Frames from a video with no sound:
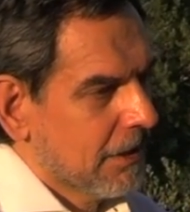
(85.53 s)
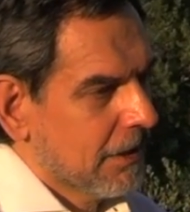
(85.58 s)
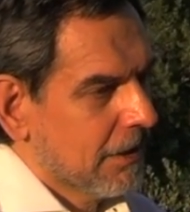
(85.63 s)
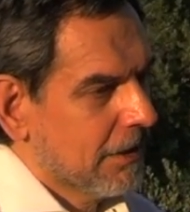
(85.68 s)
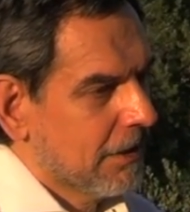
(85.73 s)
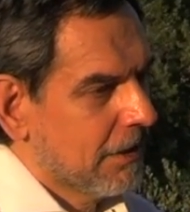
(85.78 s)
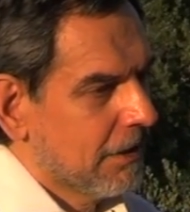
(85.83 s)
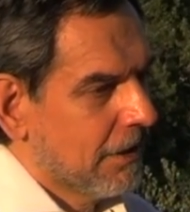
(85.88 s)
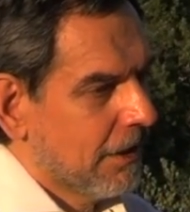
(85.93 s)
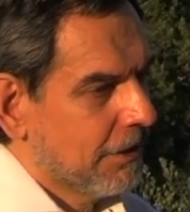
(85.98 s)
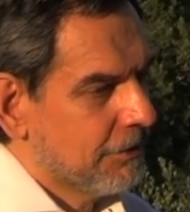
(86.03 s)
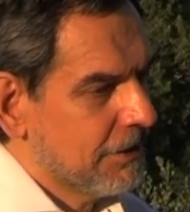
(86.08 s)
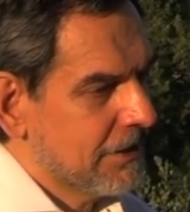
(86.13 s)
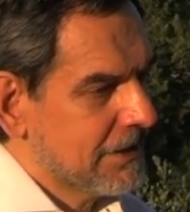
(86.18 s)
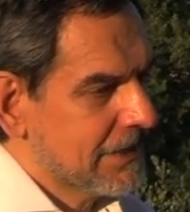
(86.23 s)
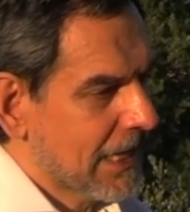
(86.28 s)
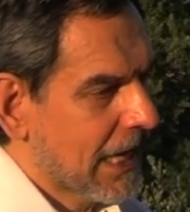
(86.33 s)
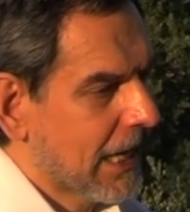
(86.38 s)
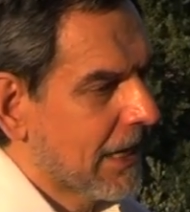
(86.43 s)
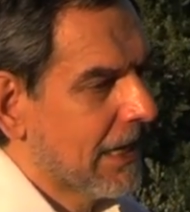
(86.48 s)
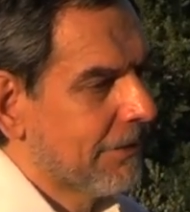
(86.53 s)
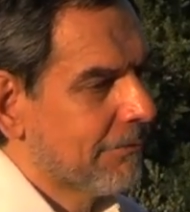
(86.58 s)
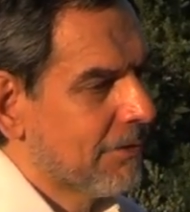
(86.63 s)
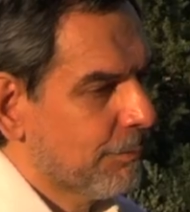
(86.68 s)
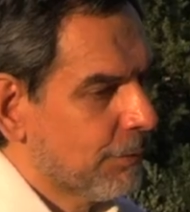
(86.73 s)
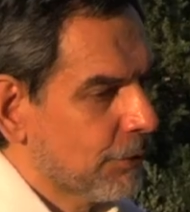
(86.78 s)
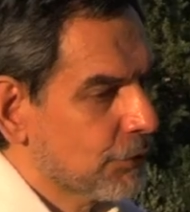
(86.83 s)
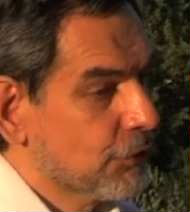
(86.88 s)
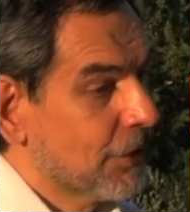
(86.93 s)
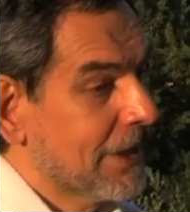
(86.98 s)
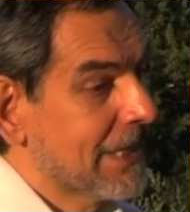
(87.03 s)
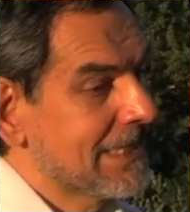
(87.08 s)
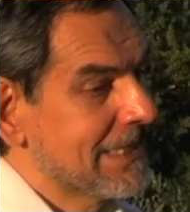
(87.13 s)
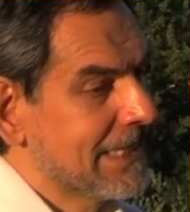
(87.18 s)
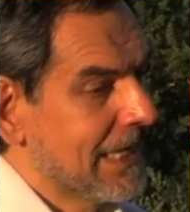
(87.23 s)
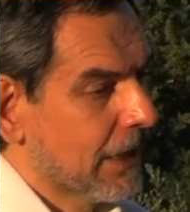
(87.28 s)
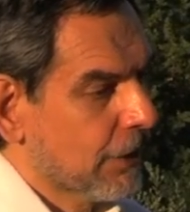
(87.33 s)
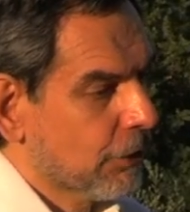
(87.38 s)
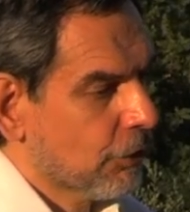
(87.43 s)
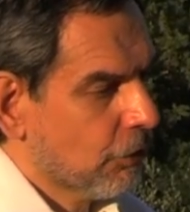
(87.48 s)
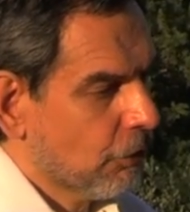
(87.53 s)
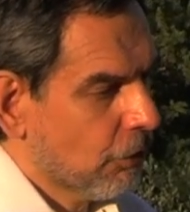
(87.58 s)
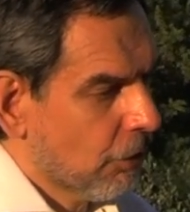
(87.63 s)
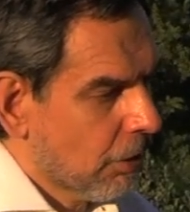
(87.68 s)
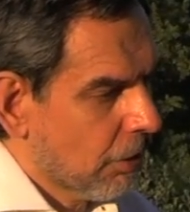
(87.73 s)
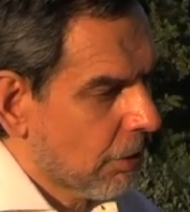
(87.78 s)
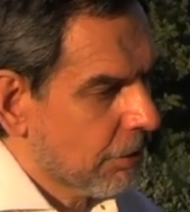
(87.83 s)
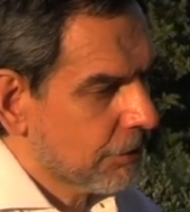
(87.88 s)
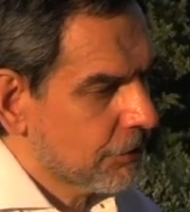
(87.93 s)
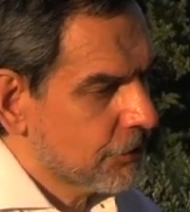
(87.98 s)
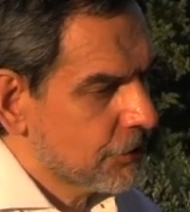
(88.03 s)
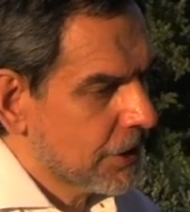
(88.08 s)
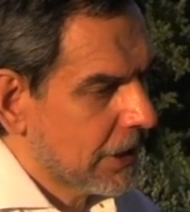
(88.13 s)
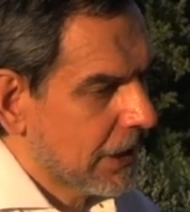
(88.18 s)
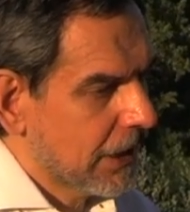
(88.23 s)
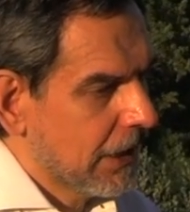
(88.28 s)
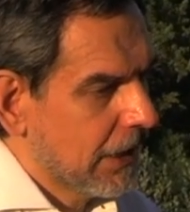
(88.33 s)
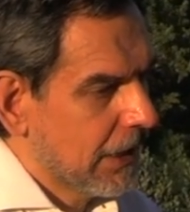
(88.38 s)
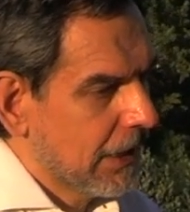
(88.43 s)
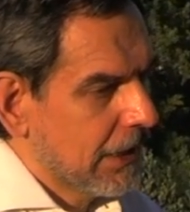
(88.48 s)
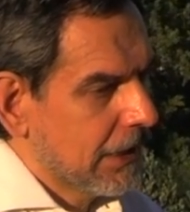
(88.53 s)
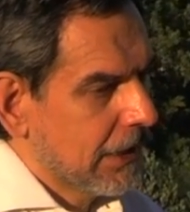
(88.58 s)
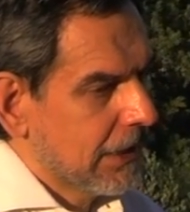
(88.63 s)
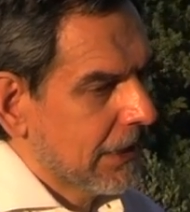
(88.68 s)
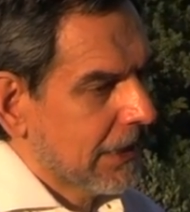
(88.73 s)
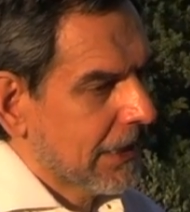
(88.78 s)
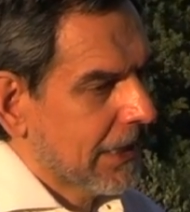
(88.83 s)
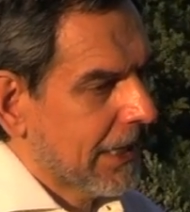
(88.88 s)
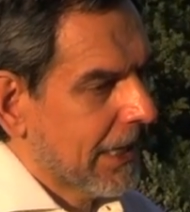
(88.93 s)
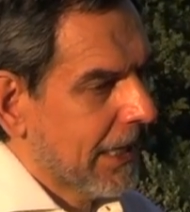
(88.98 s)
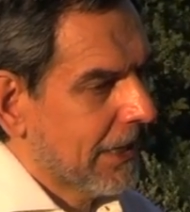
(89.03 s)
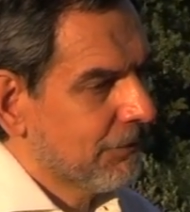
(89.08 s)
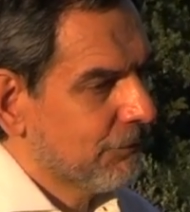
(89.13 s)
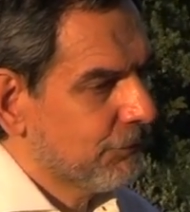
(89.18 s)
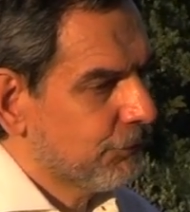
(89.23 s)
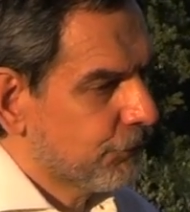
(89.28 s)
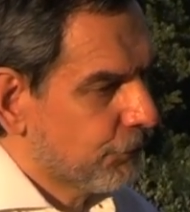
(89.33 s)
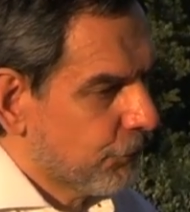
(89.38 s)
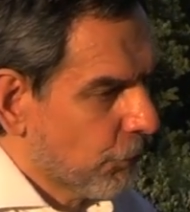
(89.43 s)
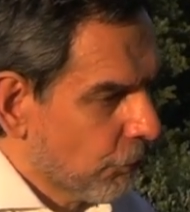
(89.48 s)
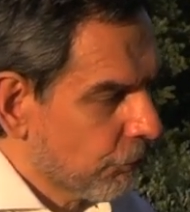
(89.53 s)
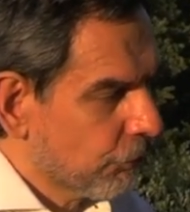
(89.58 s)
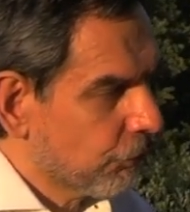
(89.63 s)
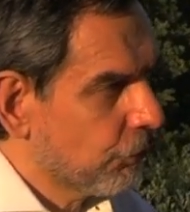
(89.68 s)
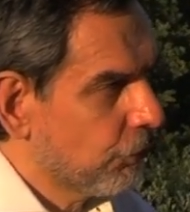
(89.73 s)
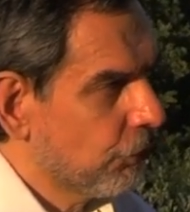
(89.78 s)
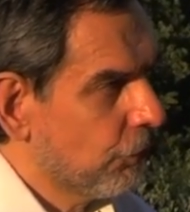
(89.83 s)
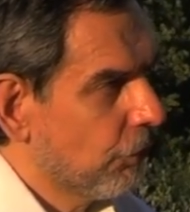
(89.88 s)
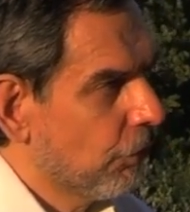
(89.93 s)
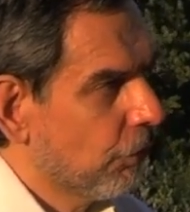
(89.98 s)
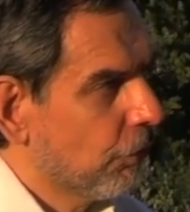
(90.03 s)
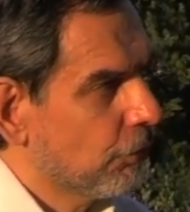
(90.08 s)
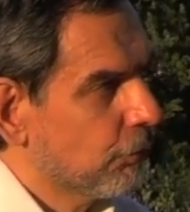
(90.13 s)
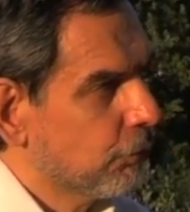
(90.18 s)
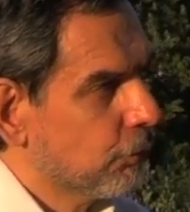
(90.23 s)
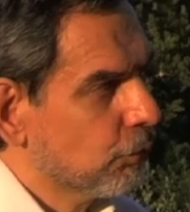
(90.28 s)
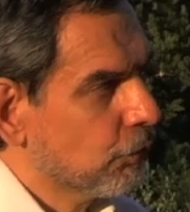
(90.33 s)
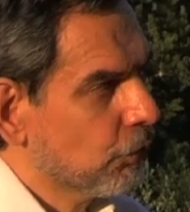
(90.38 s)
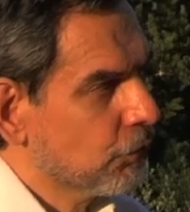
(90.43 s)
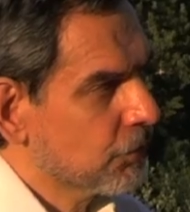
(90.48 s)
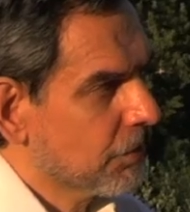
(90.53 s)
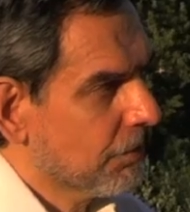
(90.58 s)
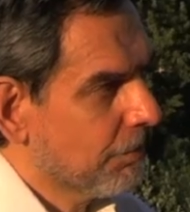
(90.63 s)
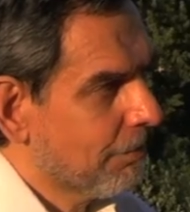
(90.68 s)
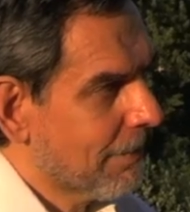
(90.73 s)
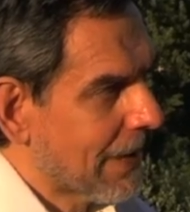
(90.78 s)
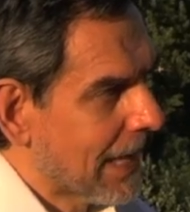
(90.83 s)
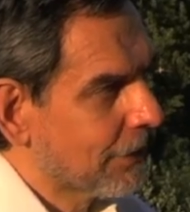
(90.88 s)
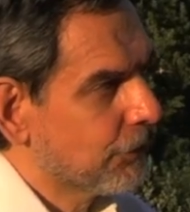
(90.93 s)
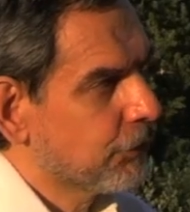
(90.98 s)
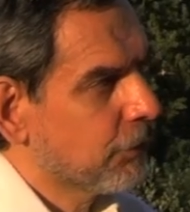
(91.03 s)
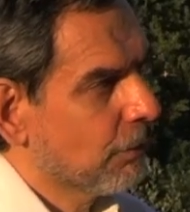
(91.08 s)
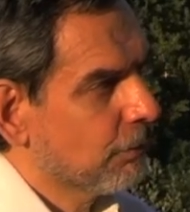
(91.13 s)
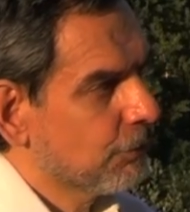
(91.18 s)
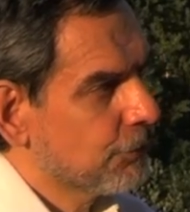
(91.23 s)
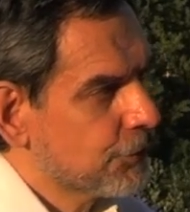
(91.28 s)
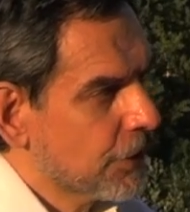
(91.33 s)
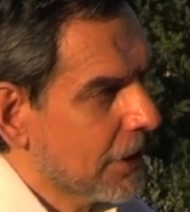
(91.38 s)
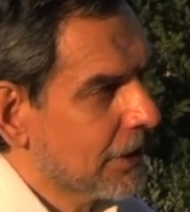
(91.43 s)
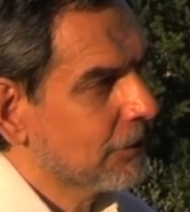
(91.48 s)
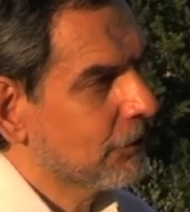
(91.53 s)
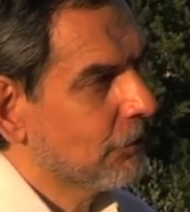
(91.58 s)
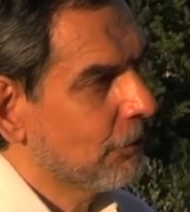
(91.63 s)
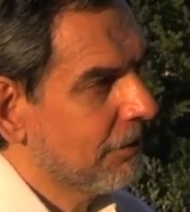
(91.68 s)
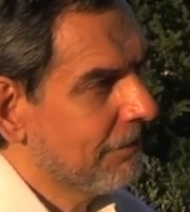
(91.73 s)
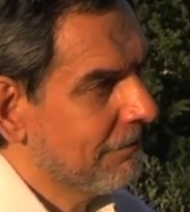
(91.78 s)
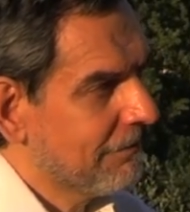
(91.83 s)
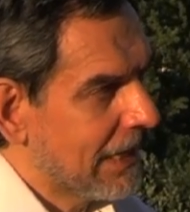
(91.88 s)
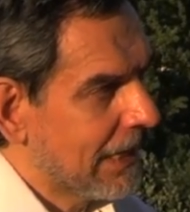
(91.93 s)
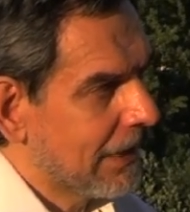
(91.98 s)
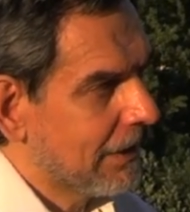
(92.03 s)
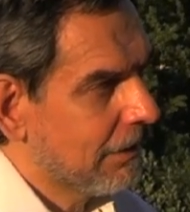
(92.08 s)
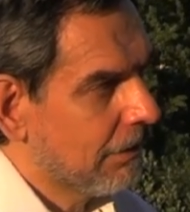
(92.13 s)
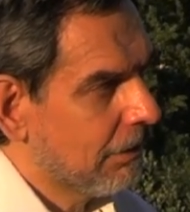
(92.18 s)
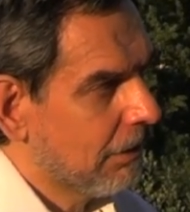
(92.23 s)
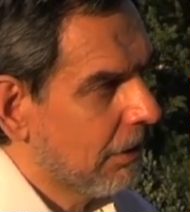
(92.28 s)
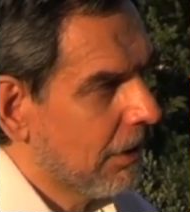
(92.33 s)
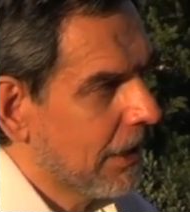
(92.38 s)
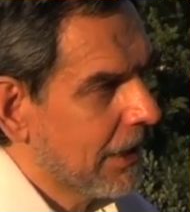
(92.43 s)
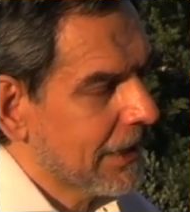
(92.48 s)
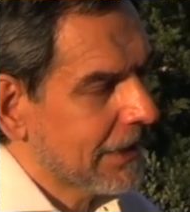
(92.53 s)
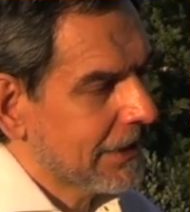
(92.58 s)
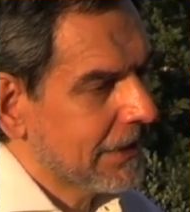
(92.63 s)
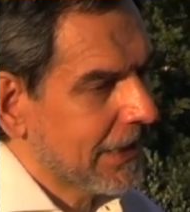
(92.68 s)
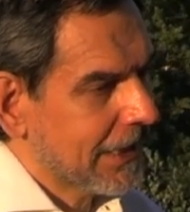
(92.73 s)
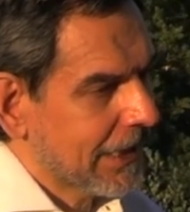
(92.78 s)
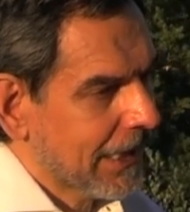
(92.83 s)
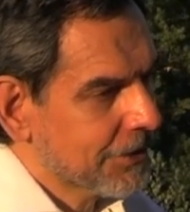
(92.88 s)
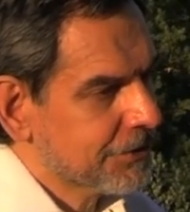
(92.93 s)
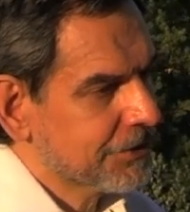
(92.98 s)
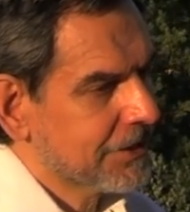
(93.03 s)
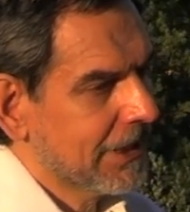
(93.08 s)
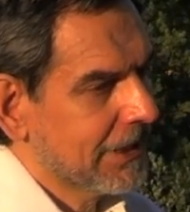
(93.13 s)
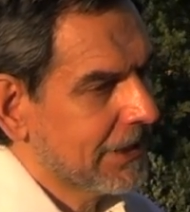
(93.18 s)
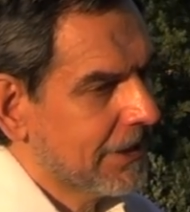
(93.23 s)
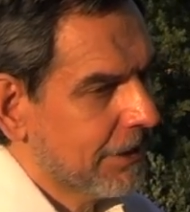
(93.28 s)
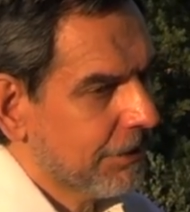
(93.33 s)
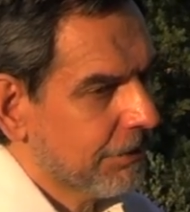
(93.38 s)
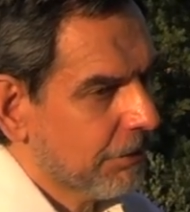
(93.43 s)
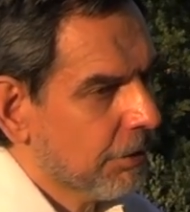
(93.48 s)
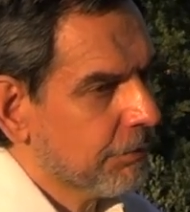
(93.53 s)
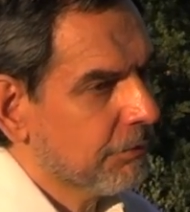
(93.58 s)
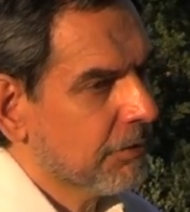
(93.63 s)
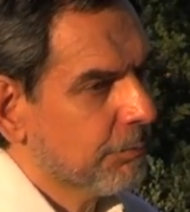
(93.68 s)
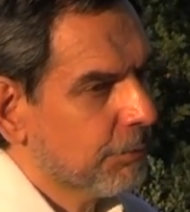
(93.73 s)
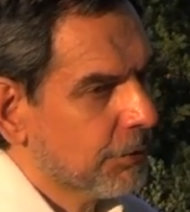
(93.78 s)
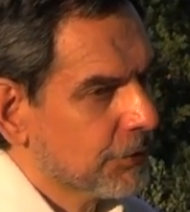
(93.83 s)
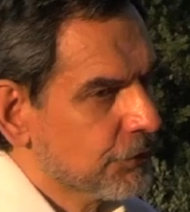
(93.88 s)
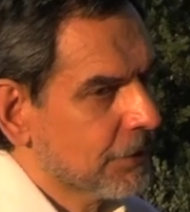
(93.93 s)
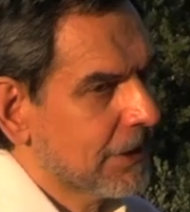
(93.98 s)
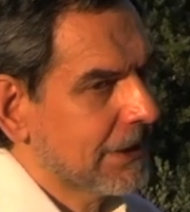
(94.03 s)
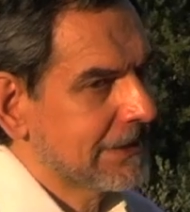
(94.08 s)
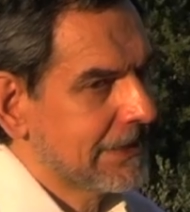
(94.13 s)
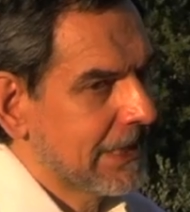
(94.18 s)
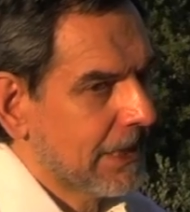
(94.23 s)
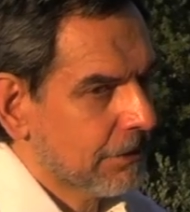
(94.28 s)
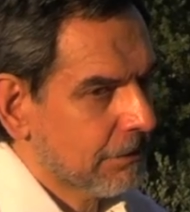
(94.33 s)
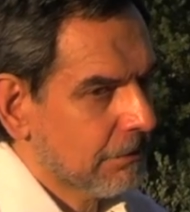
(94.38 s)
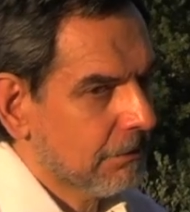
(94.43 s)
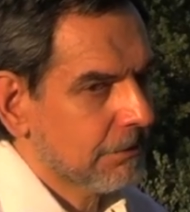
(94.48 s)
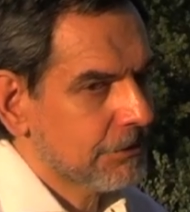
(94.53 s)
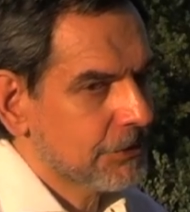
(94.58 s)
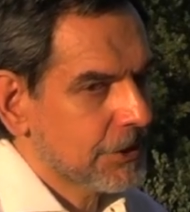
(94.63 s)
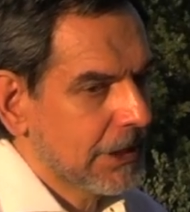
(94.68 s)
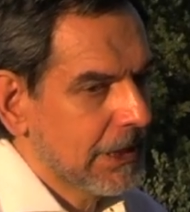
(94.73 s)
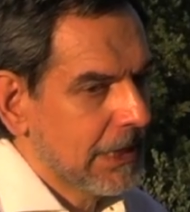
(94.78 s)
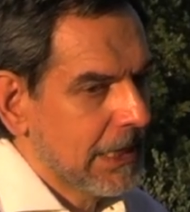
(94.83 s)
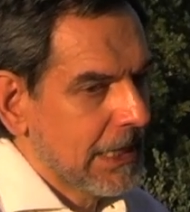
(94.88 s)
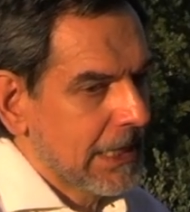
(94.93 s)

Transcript: eh, egiziana, una persona si accorge che in fondo, tutto sommato, a un certo livello di crescita interiore, una persona si accorge